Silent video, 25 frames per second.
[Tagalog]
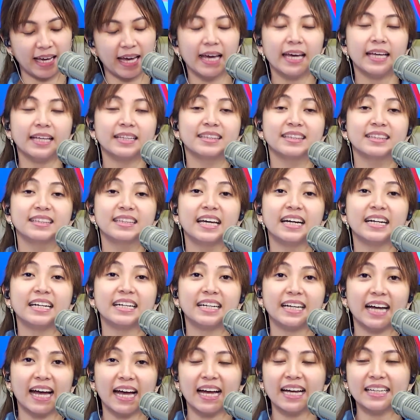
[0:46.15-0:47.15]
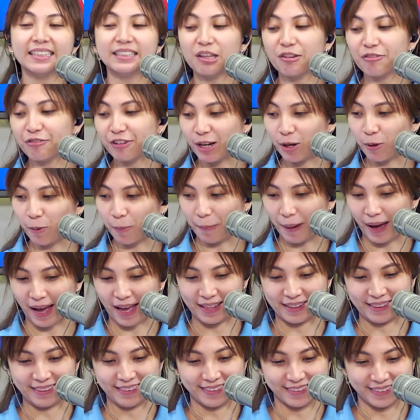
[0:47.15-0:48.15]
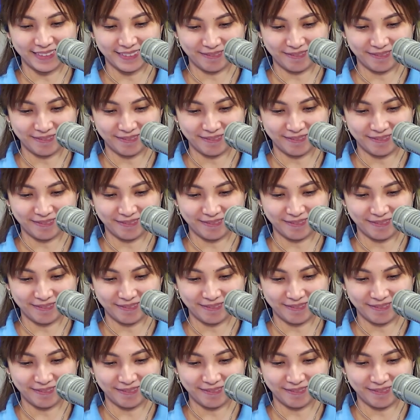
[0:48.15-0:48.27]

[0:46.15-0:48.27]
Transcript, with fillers: and nagka-developan.